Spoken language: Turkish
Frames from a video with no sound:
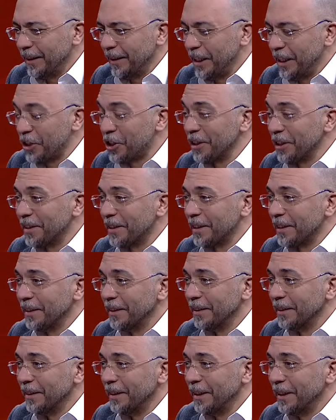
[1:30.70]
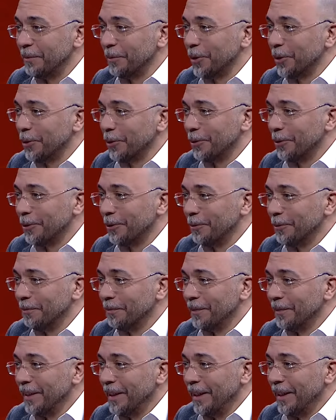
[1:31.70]
yaşıt 24.
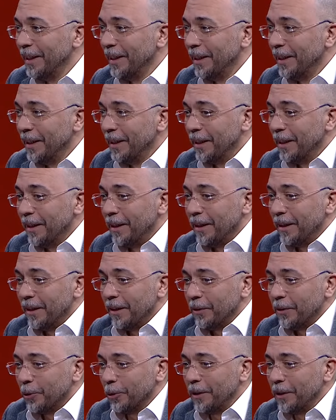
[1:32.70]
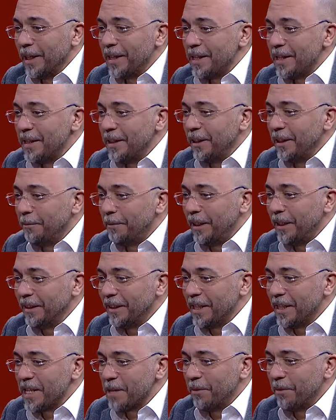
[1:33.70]
Öyle mi? Dolayısıyla ben
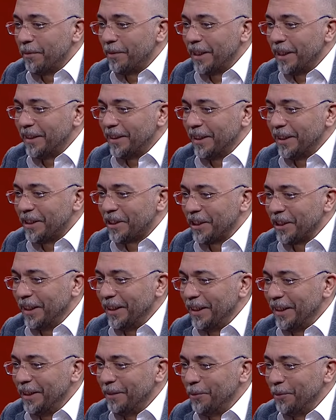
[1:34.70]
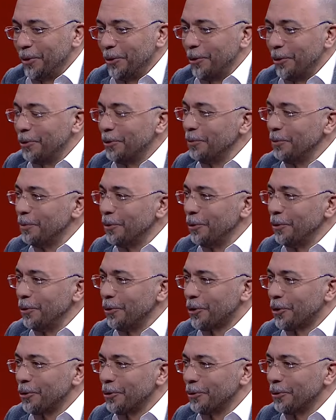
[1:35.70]
hmm. kızıma baktıkça 24'ün
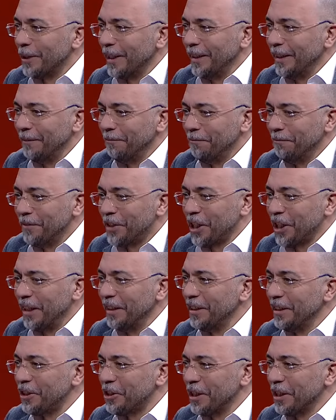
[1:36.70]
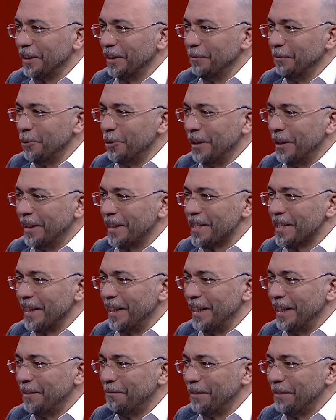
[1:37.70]
büyüyüşünü de canlı canlı
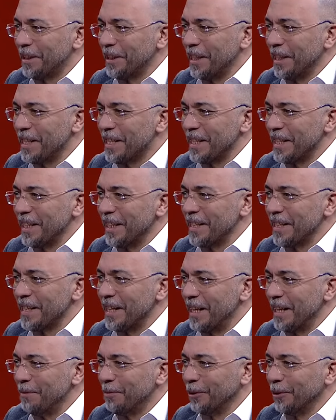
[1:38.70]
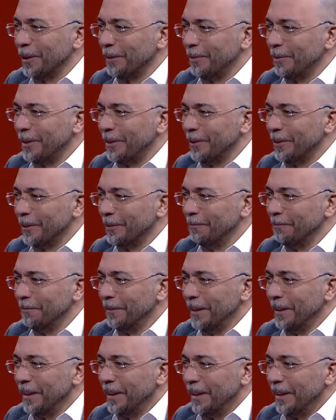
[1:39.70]
mülahaza etme şansına sahip olabiliyorum.
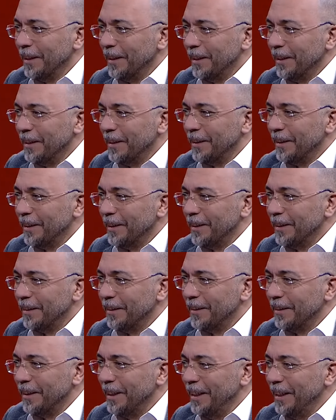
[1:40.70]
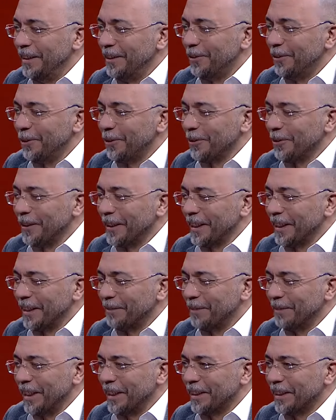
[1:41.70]
E, editör olarak başladınız. Editör efendim.
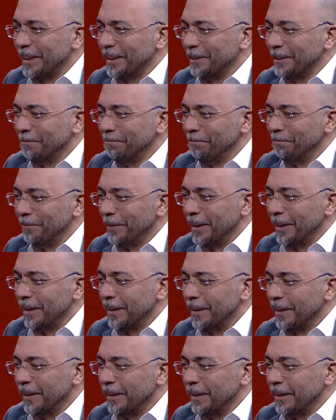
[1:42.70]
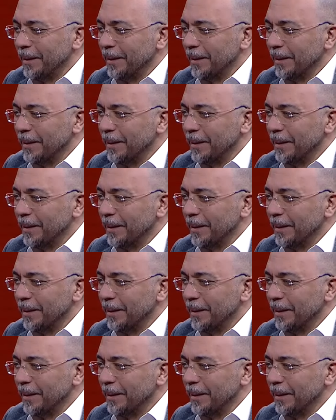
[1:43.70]
olarak başladım. Maşallah şu anda ee,